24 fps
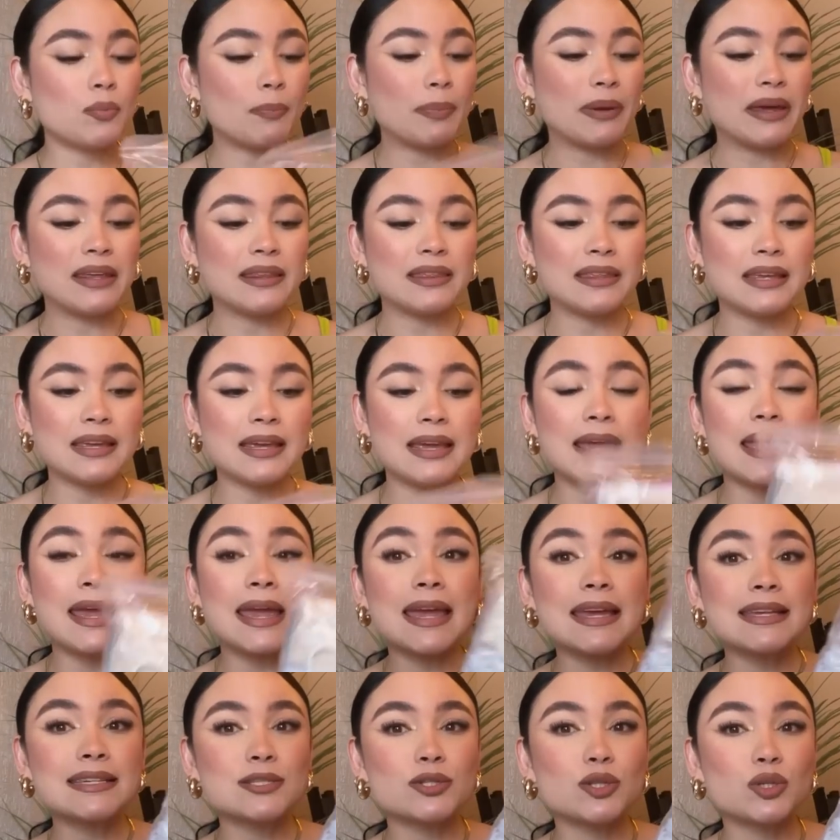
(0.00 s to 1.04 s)
pedí
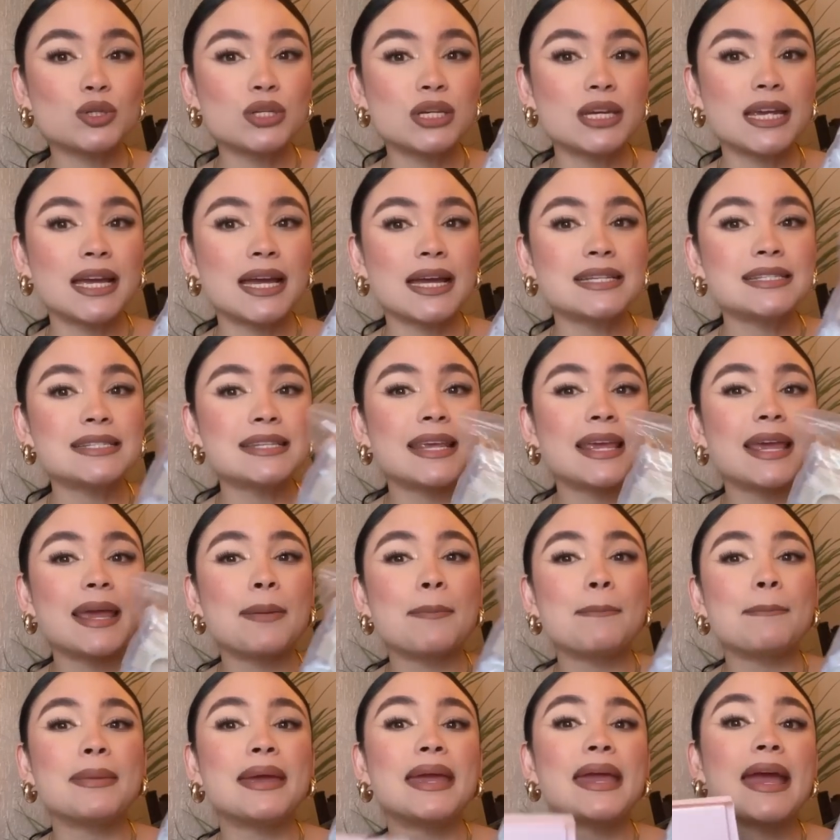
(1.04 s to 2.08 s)
esto, chicas, que
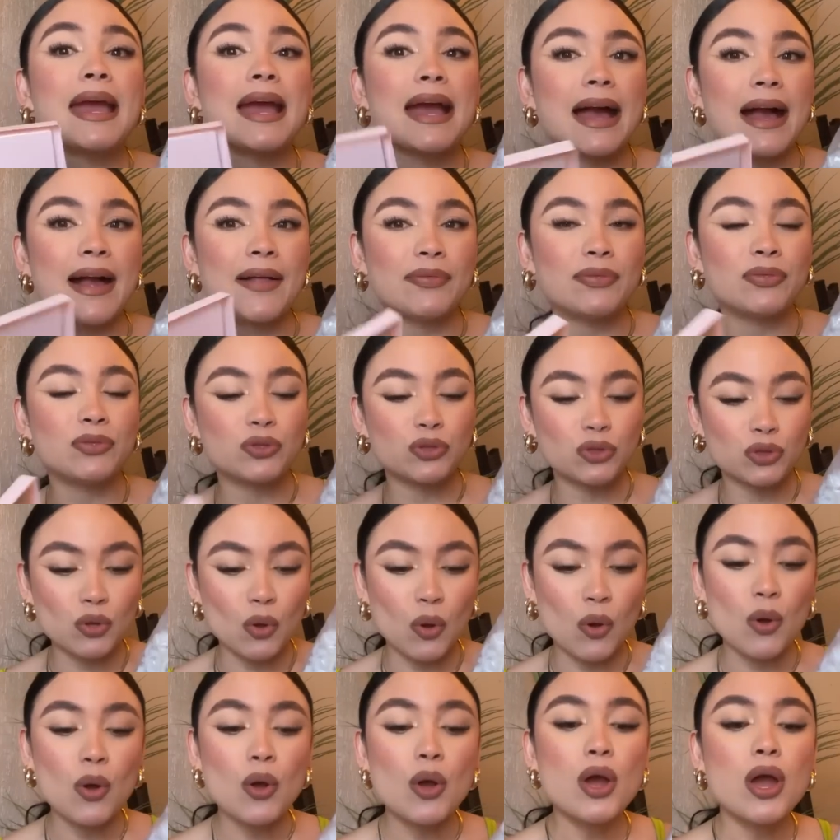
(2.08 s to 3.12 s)
me
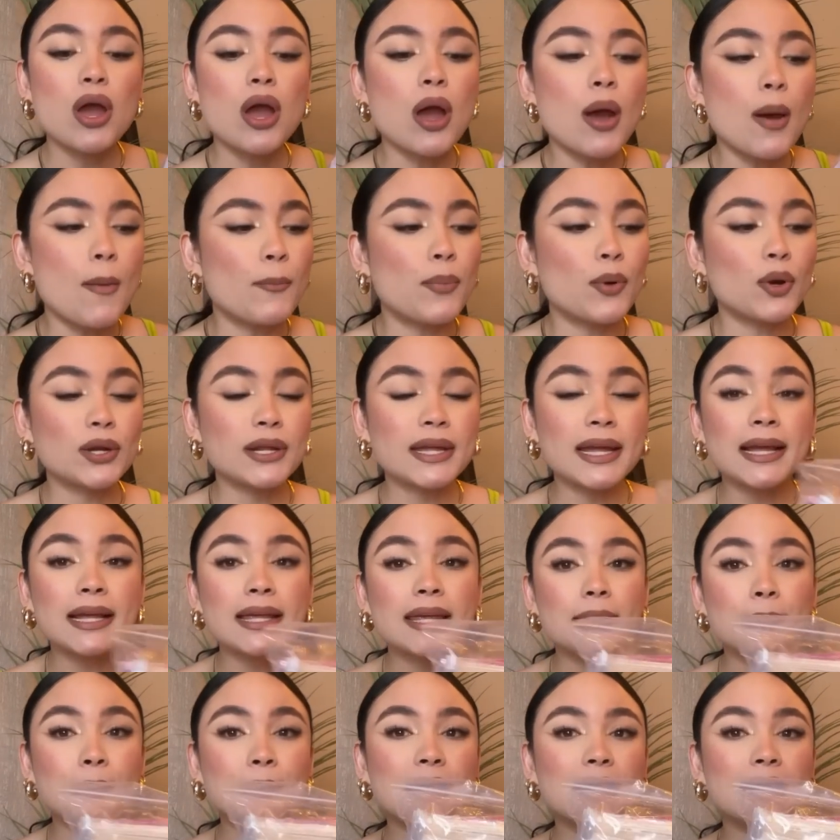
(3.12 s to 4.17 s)
encantó. Porque
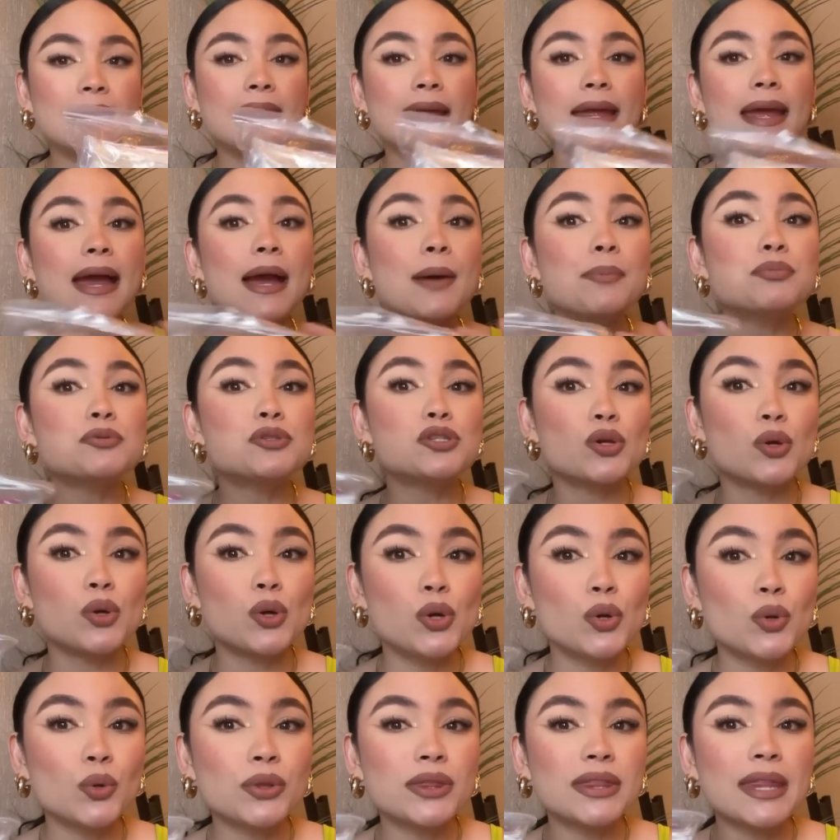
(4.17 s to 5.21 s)
aquí viene
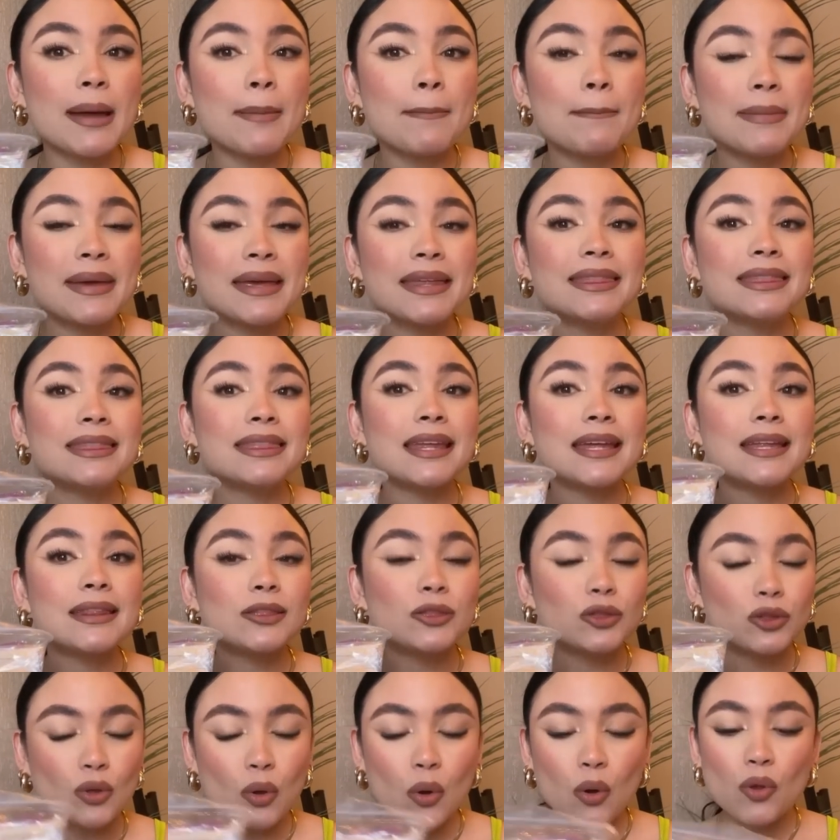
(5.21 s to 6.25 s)
absolutamente
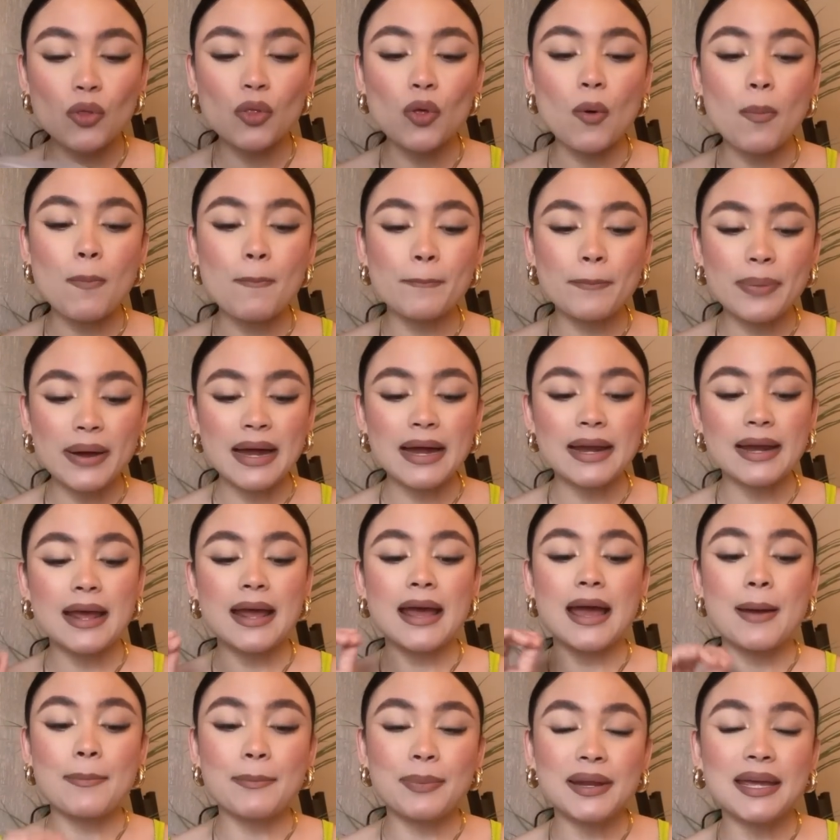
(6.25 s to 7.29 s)
todo para
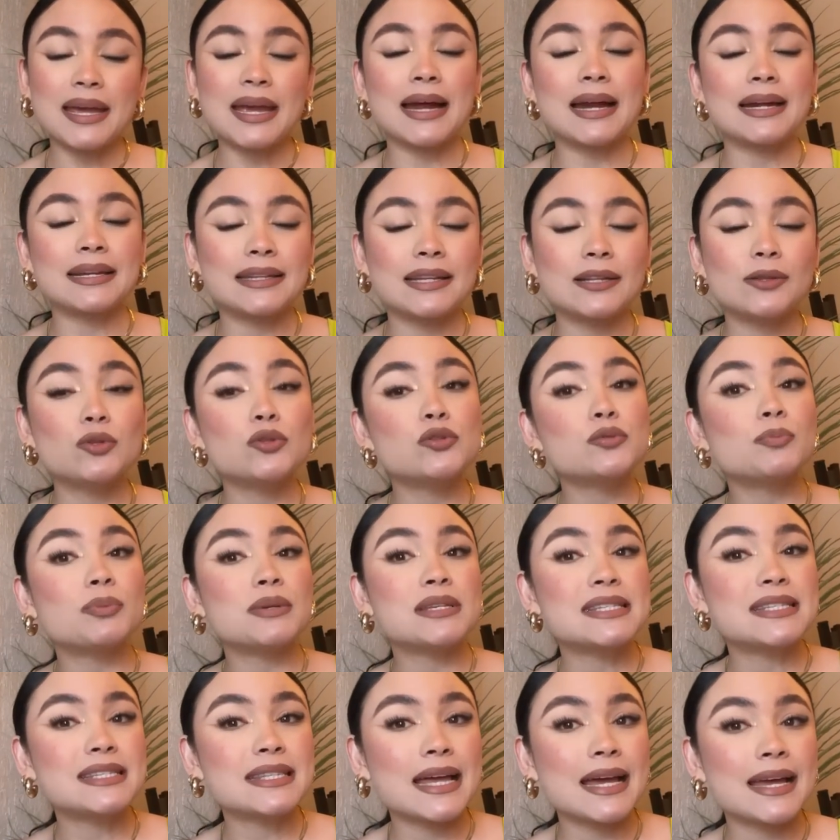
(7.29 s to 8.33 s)
aplicarte tus
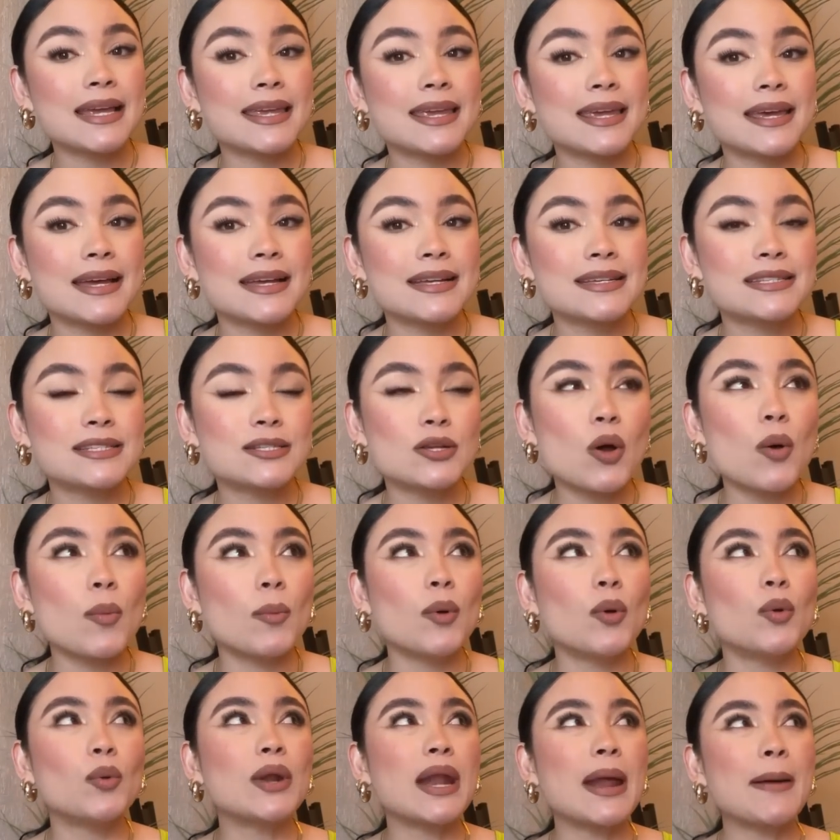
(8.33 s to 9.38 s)
pestañas como
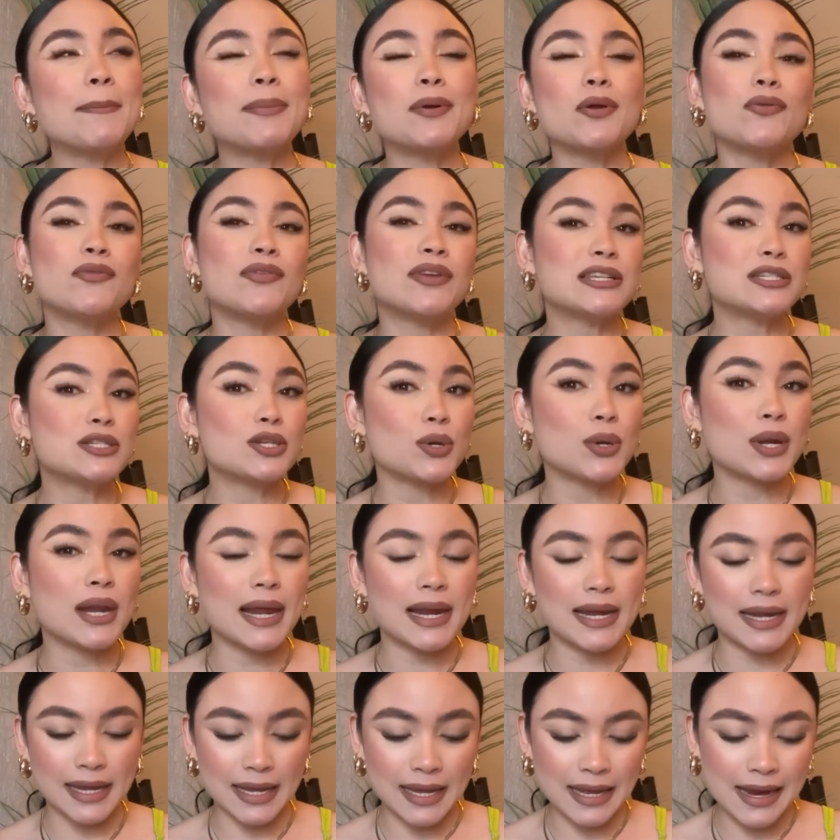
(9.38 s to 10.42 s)
una
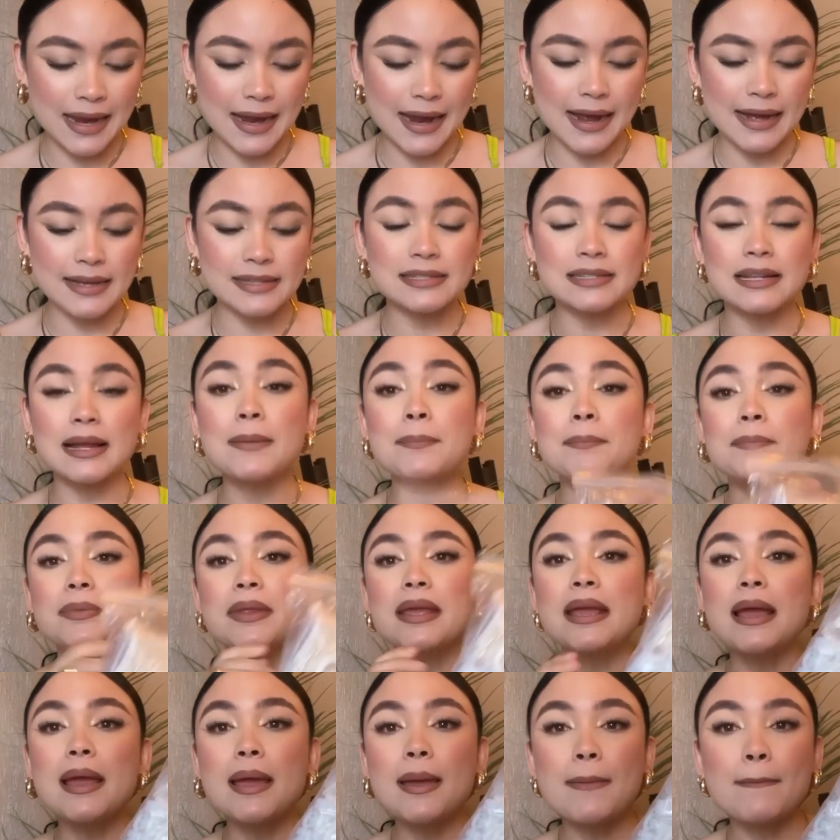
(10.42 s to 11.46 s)
profesional en casa.
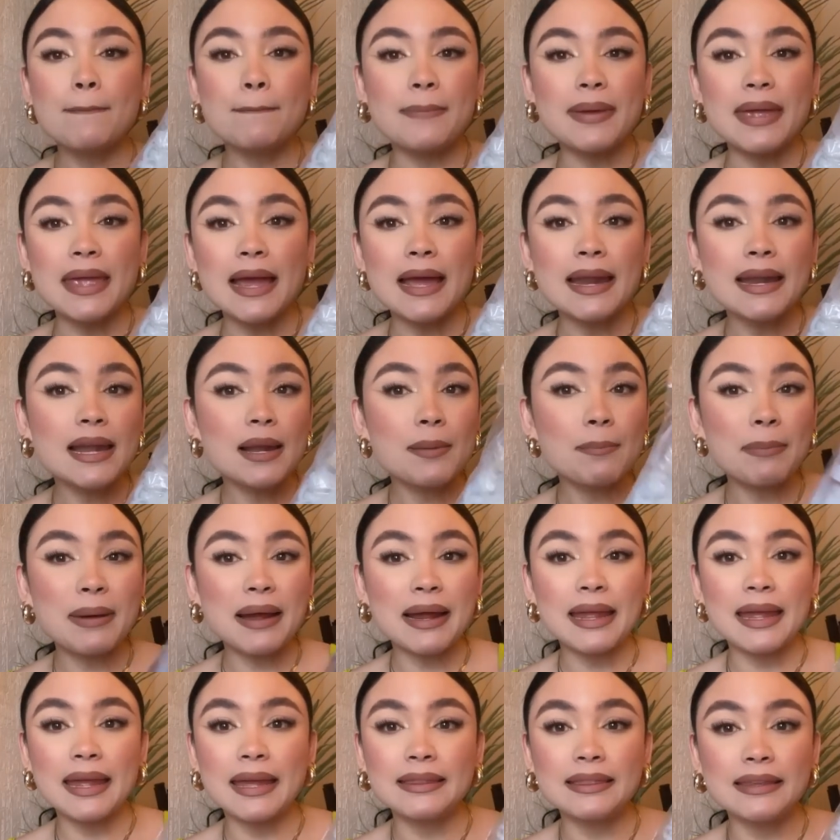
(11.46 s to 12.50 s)
Vean el
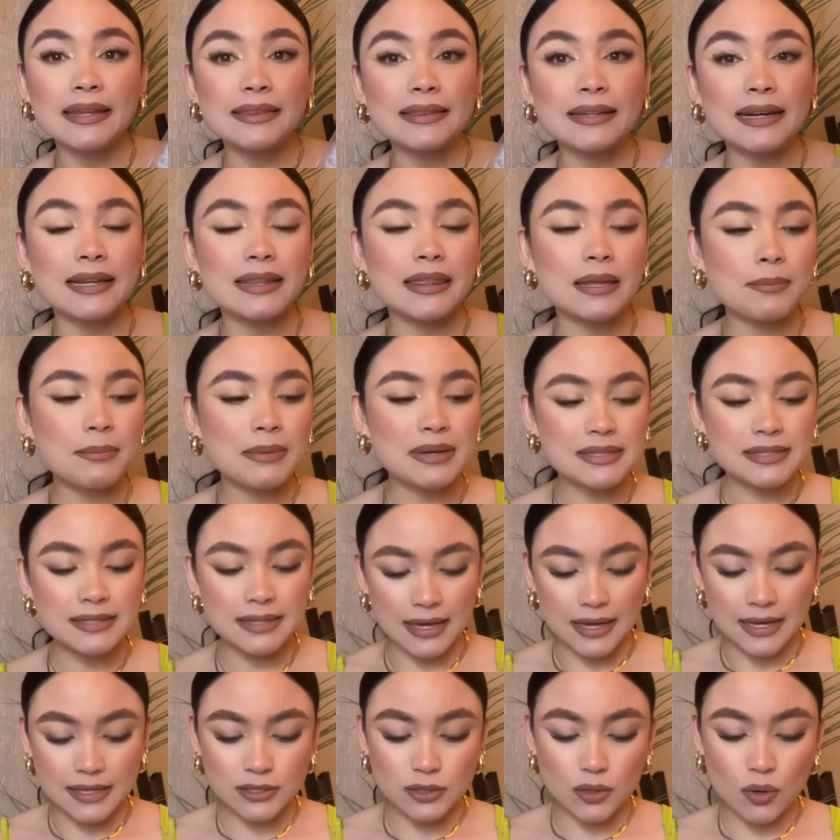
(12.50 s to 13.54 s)
paquete, trae
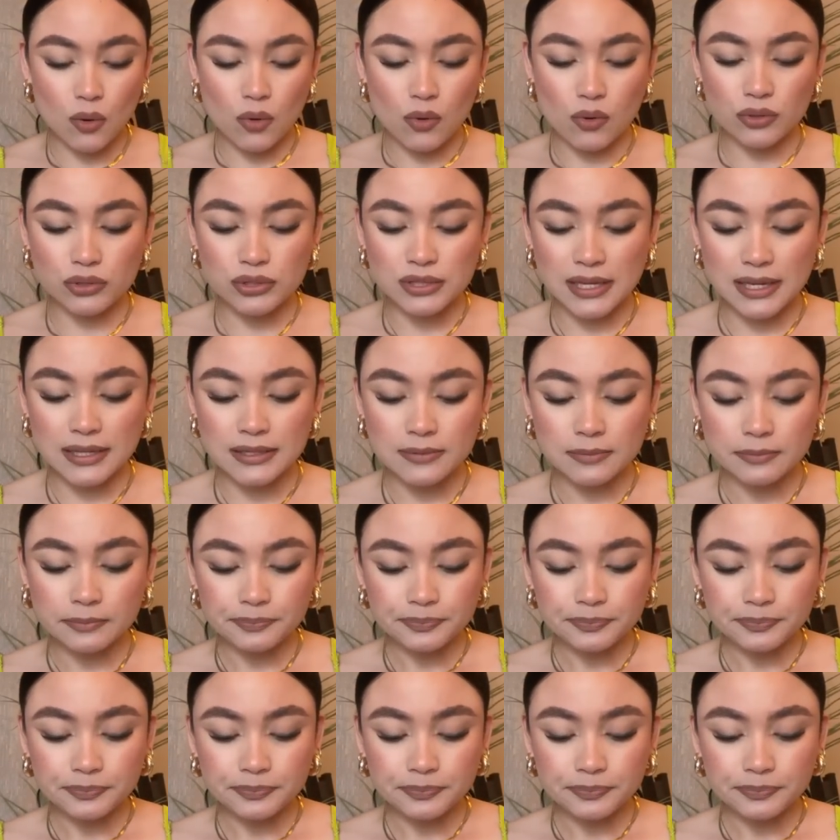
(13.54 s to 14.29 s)
demasiadas cosas.